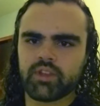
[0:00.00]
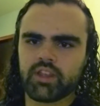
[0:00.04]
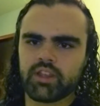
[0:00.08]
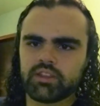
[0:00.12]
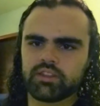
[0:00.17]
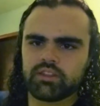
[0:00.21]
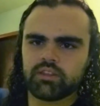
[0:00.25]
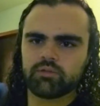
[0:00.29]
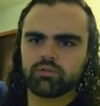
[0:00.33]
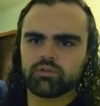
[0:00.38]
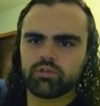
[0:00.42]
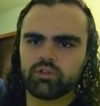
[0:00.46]

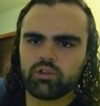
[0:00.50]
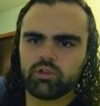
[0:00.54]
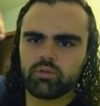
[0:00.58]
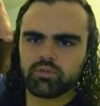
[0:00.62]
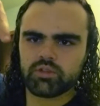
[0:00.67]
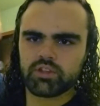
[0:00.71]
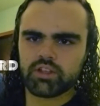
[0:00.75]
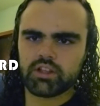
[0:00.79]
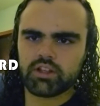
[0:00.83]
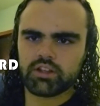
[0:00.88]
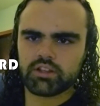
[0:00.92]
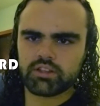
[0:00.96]
né, tem o
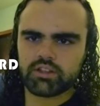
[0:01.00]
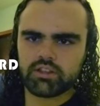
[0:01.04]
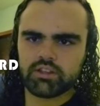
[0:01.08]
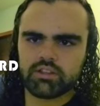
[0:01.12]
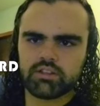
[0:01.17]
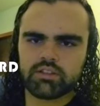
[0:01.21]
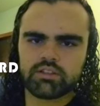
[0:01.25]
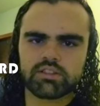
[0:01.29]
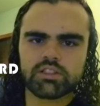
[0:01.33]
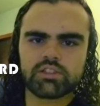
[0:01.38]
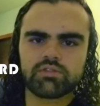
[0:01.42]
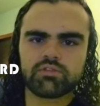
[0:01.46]
nome dele
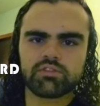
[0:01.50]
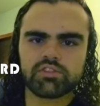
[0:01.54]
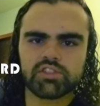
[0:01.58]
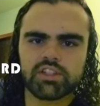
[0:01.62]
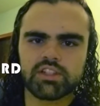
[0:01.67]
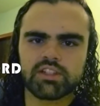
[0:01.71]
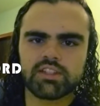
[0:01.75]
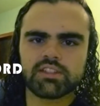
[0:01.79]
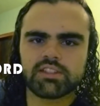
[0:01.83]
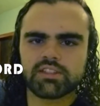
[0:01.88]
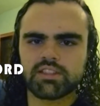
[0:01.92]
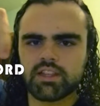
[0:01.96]
aqui, se
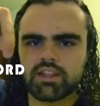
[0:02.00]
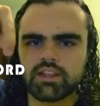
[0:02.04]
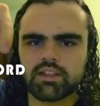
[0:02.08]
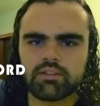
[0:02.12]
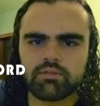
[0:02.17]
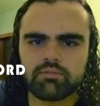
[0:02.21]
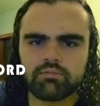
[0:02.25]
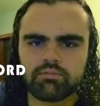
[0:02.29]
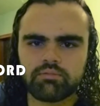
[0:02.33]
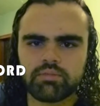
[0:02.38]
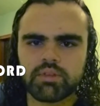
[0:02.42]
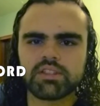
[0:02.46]
você
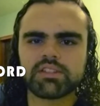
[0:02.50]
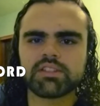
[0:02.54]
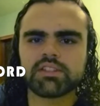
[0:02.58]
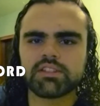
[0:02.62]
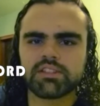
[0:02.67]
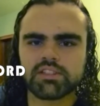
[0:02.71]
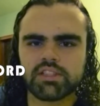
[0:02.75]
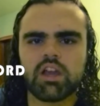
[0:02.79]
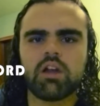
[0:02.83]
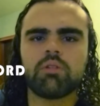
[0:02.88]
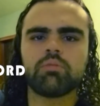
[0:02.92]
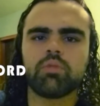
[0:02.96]
quiser
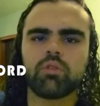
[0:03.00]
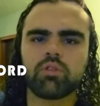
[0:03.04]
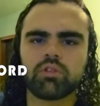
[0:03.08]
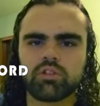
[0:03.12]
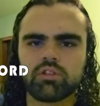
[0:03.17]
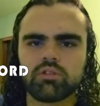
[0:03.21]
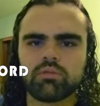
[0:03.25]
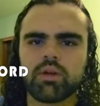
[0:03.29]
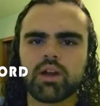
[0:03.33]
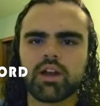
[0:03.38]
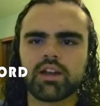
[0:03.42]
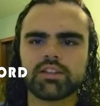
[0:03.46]
pesquisar um
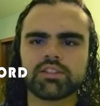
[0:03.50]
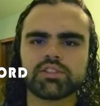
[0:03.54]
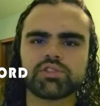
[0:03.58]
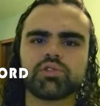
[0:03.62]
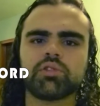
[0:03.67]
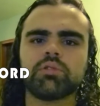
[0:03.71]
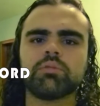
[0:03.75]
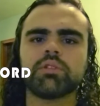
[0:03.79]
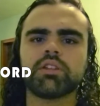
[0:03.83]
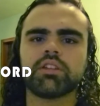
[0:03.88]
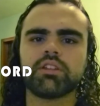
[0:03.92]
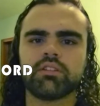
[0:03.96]
pouquinho mais
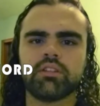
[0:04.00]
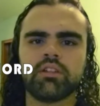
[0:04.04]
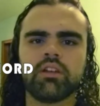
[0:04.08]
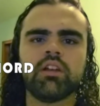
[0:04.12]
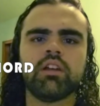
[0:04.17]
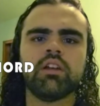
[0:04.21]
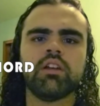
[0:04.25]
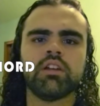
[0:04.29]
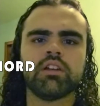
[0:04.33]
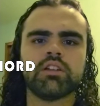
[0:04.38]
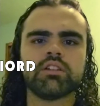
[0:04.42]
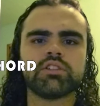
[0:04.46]
sobre,
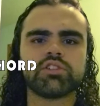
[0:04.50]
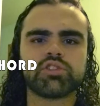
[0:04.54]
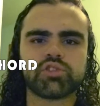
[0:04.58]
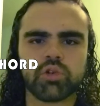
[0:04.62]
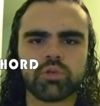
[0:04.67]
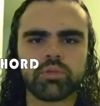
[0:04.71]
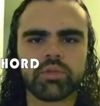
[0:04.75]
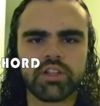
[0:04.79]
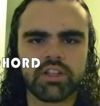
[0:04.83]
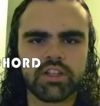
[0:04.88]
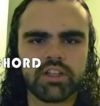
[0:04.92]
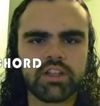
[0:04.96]

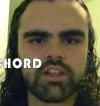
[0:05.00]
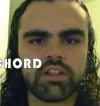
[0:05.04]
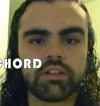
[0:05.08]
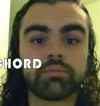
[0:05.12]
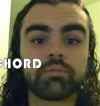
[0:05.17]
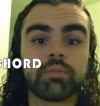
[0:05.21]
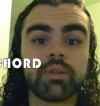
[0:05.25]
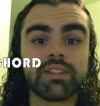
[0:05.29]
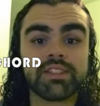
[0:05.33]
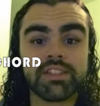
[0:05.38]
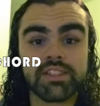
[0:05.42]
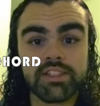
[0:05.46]
sobre
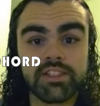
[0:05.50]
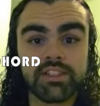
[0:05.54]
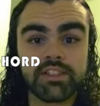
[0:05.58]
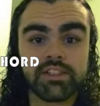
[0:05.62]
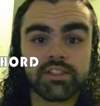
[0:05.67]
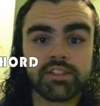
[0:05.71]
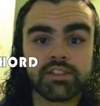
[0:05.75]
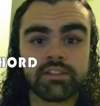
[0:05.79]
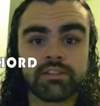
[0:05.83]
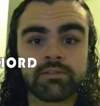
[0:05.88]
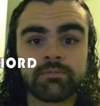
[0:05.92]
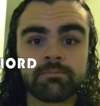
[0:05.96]
ele,
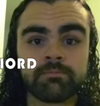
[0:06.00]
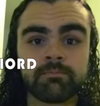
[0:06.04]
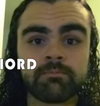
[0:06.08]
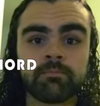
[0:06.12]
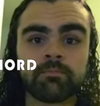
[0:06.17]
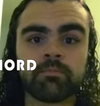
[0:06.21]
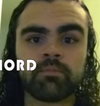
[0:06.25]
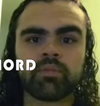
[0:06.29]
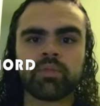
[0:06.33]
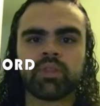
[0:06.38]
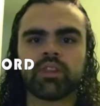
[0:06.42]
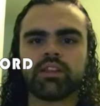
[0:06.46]
pesquise,
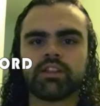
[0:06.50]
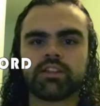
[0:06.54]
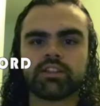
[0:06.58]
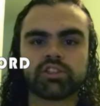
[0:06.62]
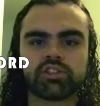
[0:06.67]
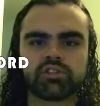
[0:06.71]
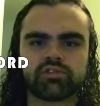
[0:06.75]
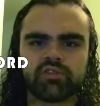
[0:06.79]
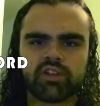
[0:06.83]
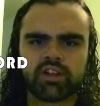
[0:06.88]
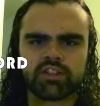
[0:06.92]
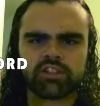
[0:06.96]

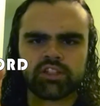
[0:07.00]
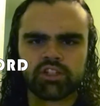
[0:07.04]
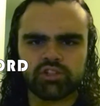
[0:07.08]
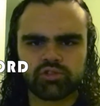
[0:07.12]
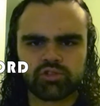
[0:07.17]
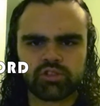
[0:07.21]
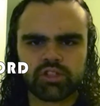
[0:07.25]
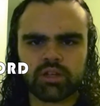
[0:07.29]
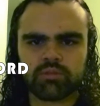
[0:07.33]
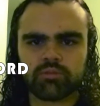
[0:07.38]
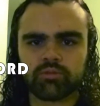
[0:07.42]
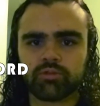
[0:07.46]
isso vai te
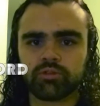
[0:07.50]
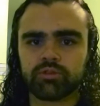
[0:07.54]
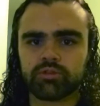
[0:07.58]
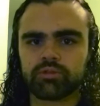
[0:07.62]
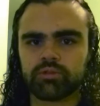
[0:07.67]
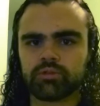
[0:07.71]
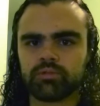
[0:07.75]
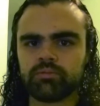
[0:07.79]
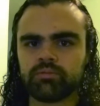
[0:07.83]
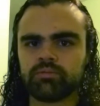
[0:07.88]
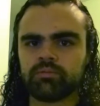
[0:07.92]
ajudar muito.